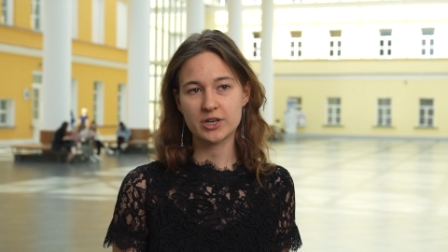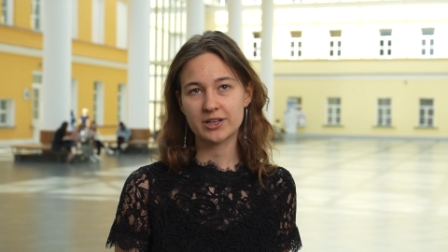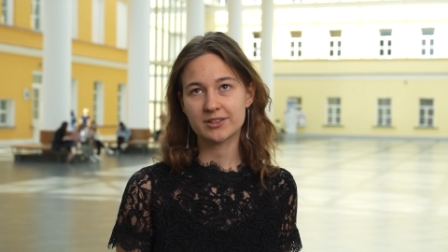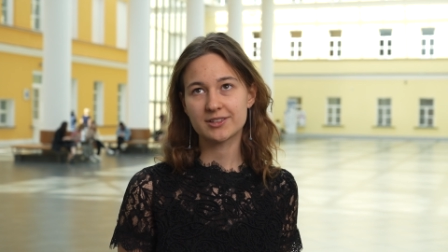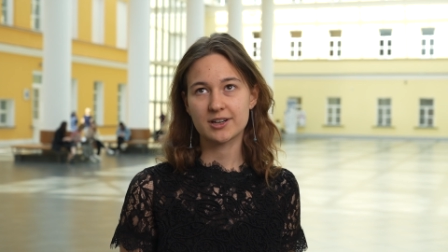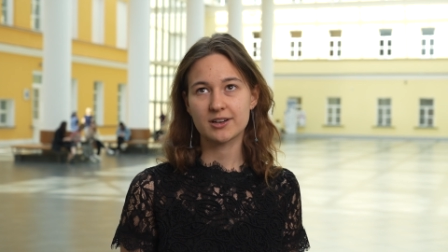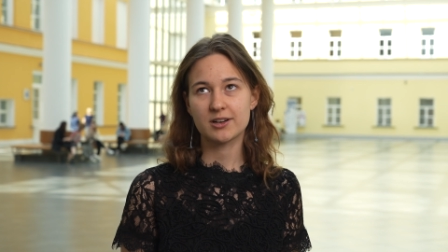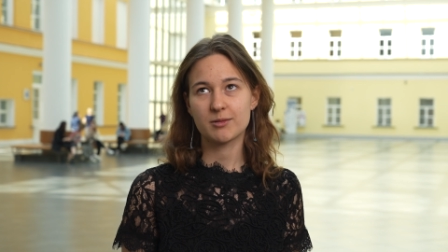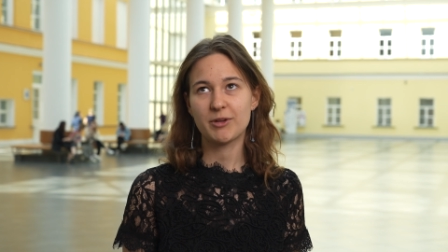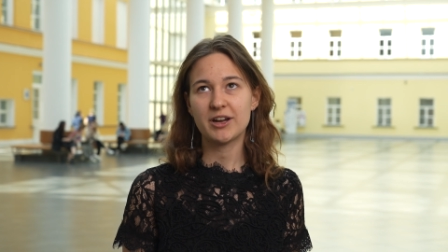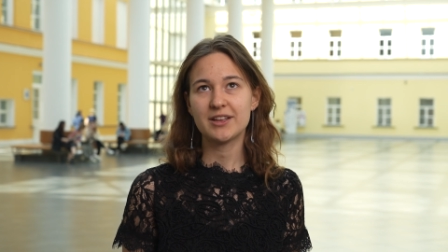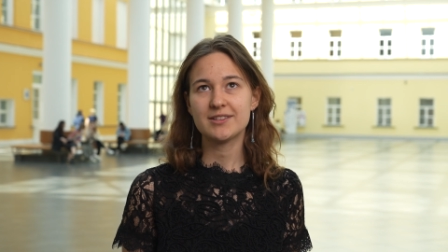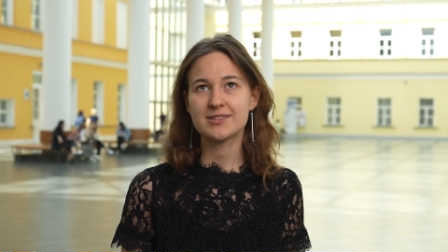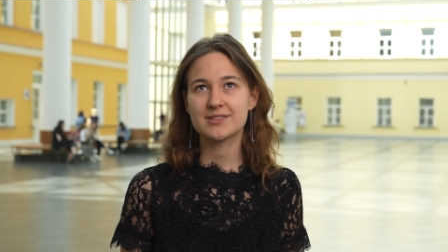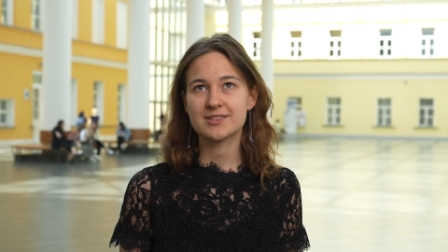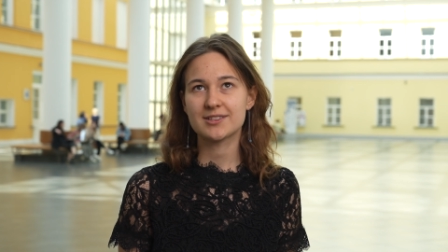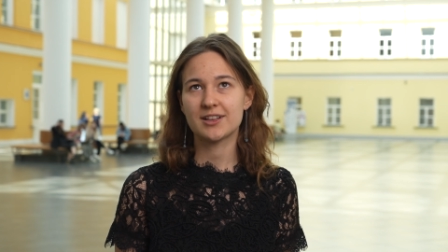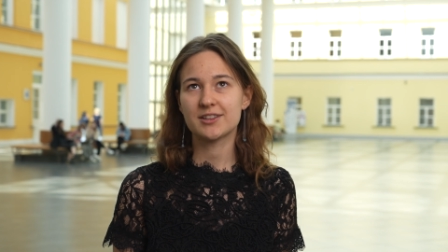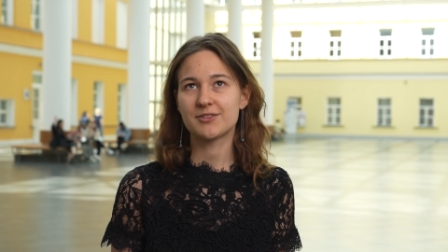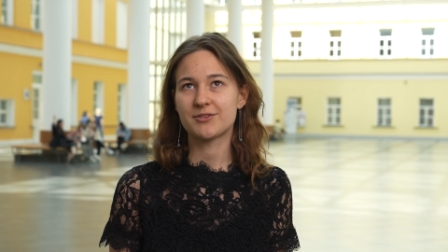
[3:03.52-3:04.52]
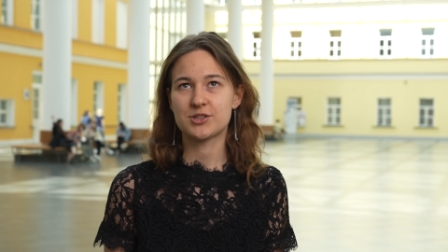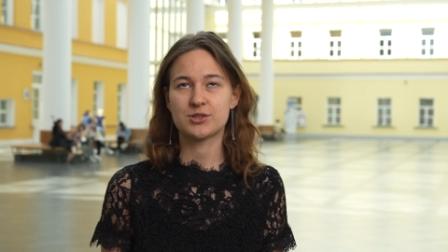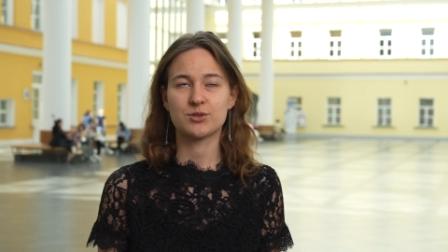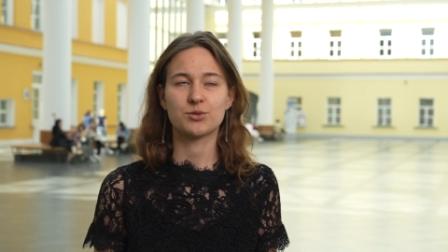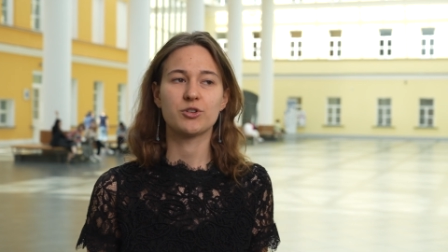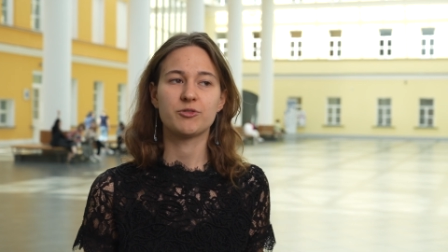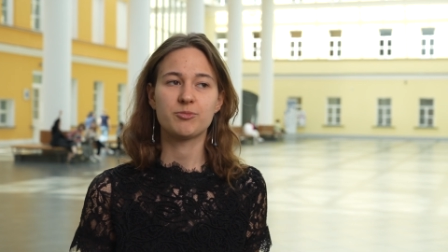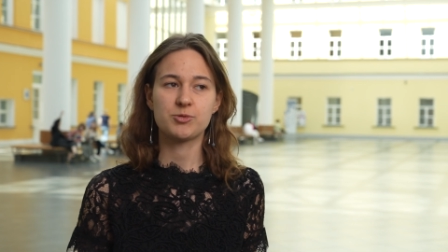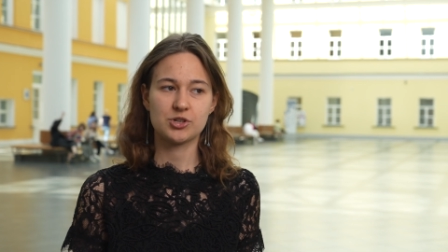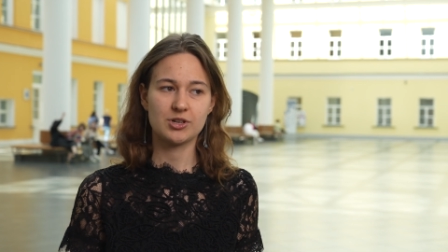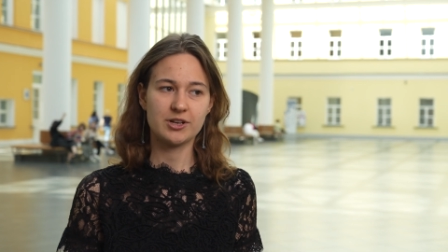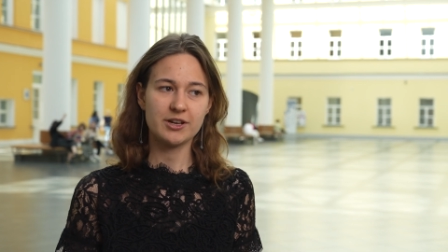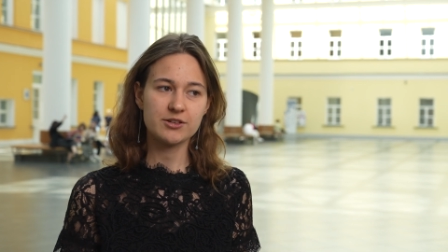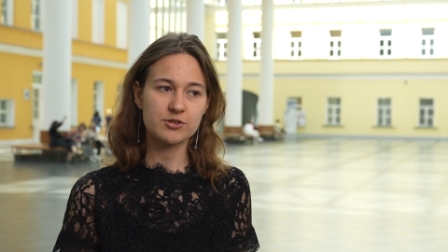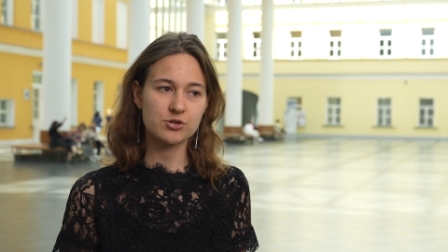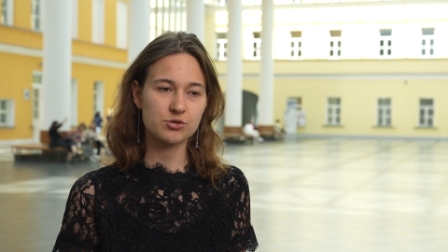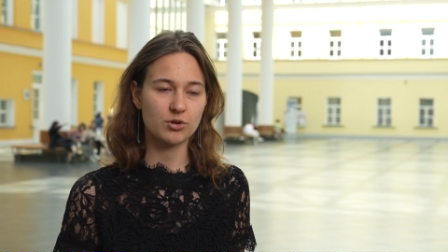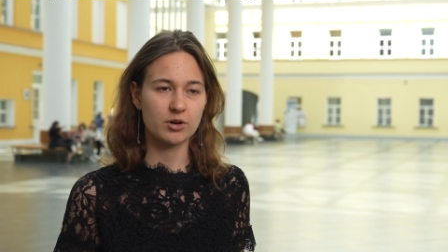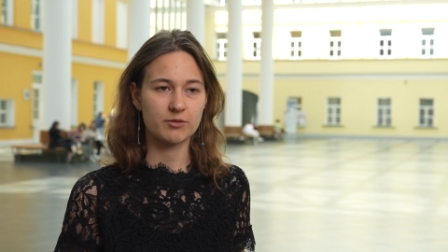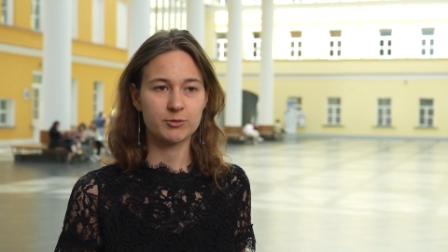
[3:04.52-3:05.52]
некоторых ребят складывается такое
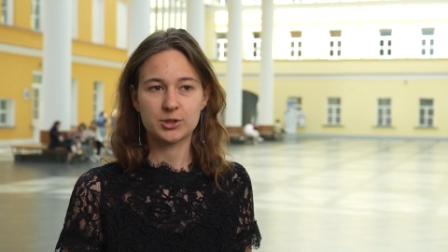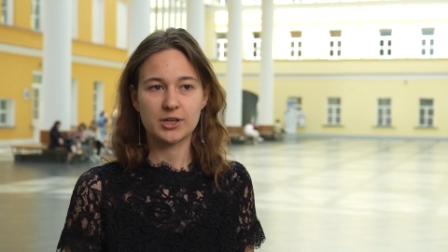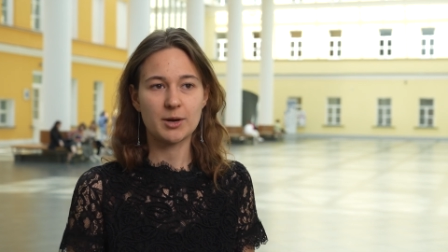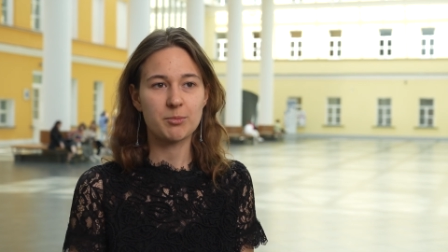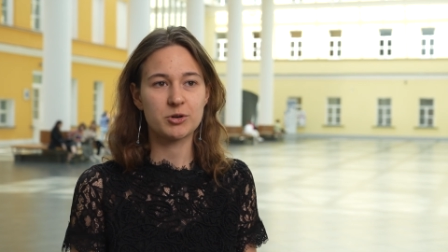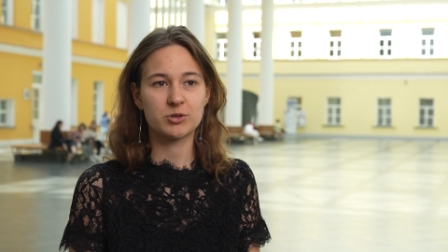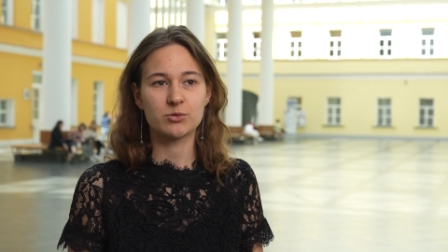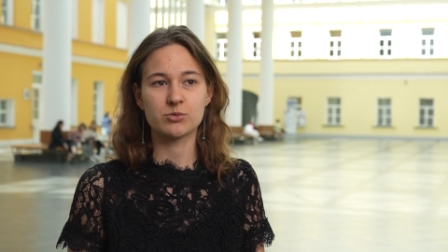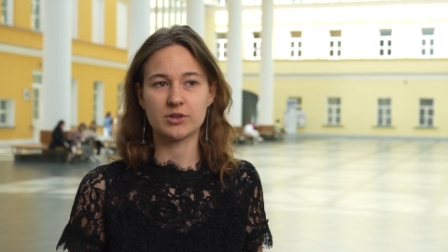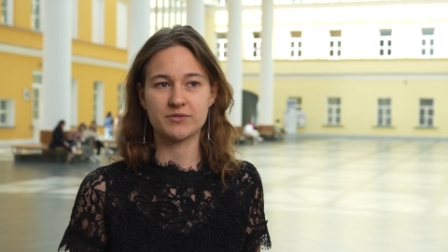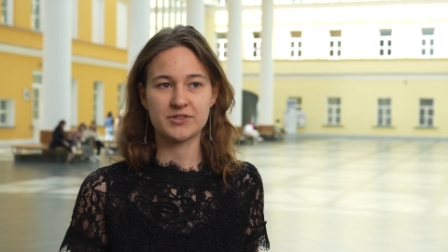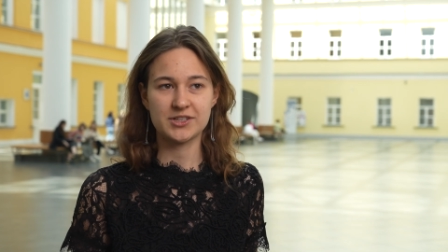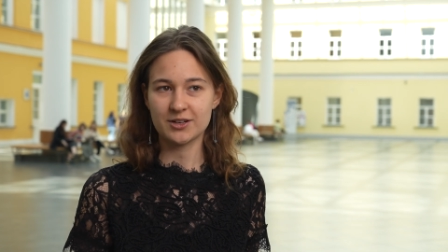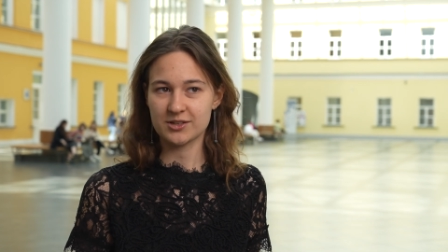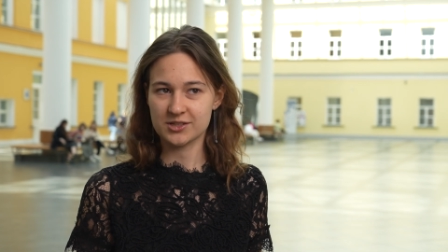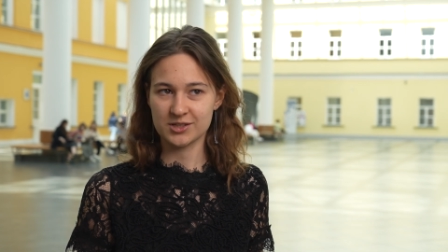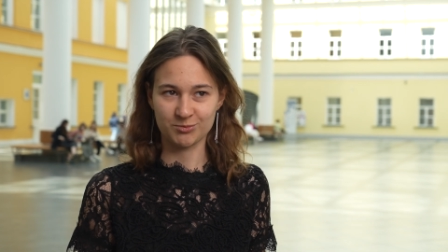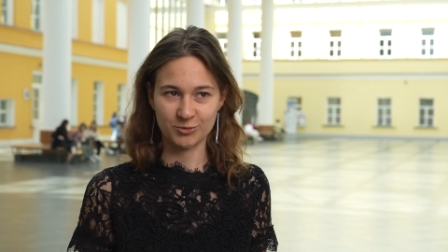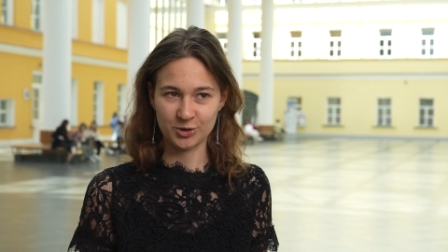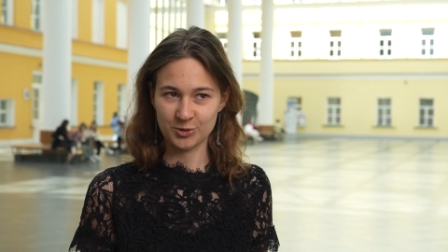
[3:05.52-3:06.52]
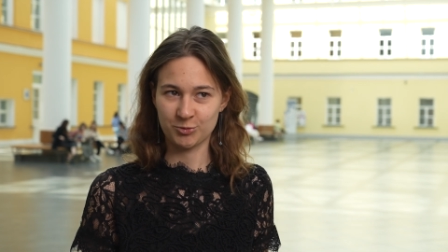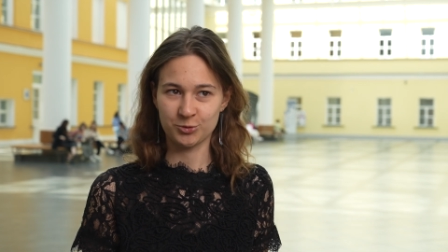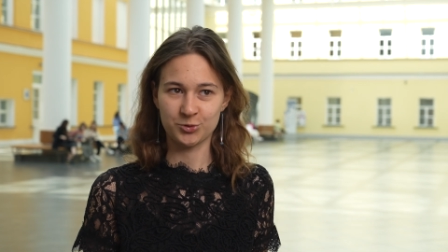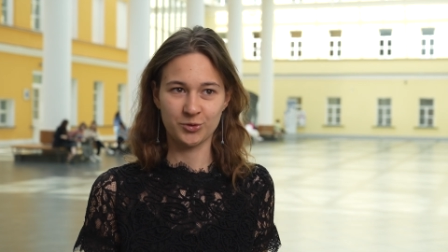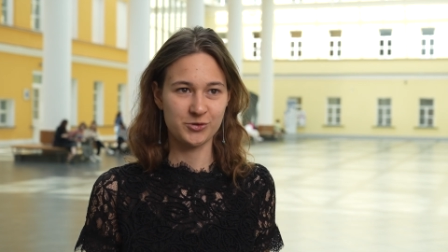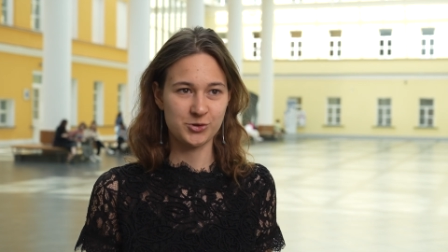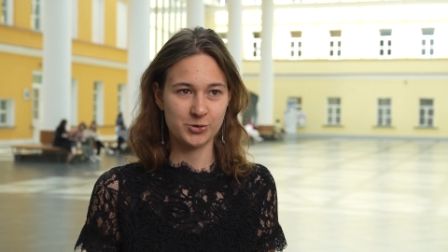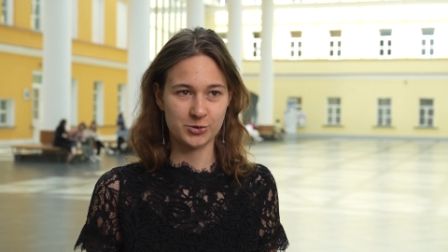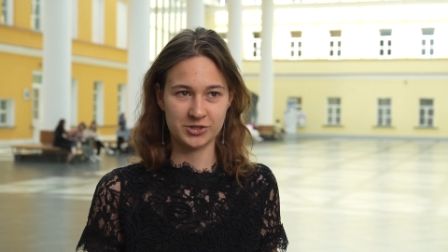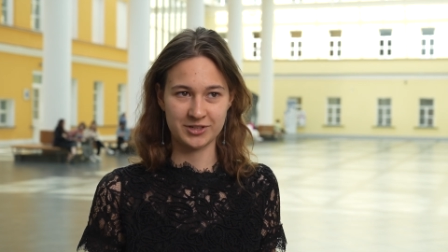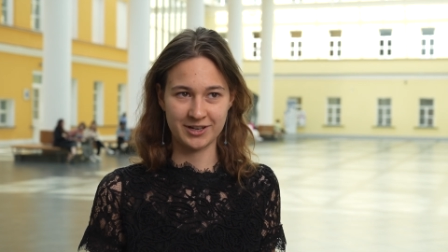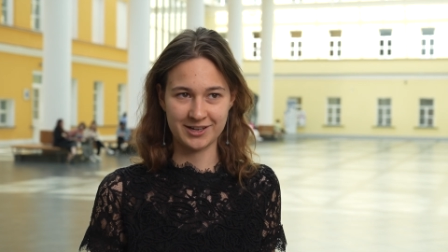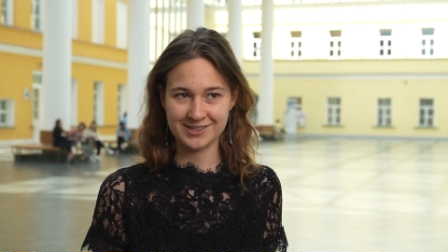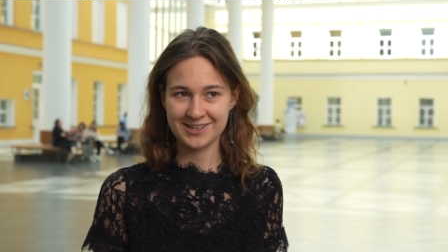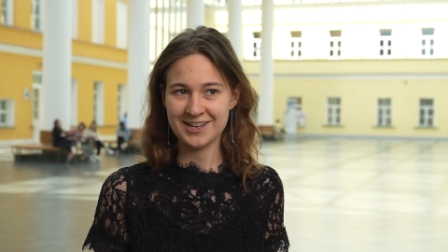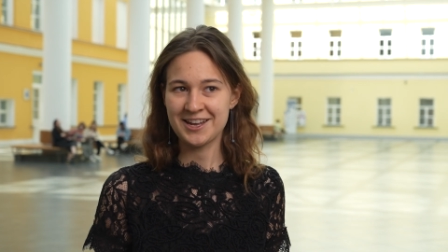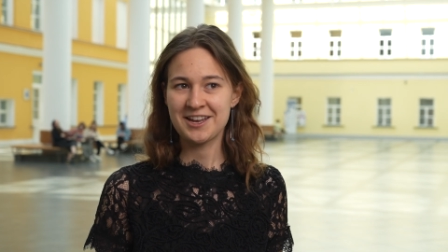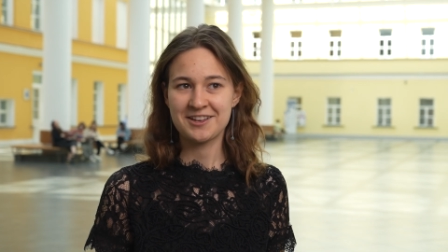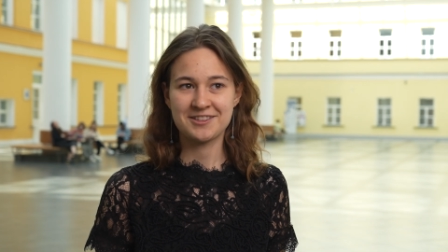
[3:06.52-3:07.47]
впечатление, что а вот я приду со сердцем и буду все знать.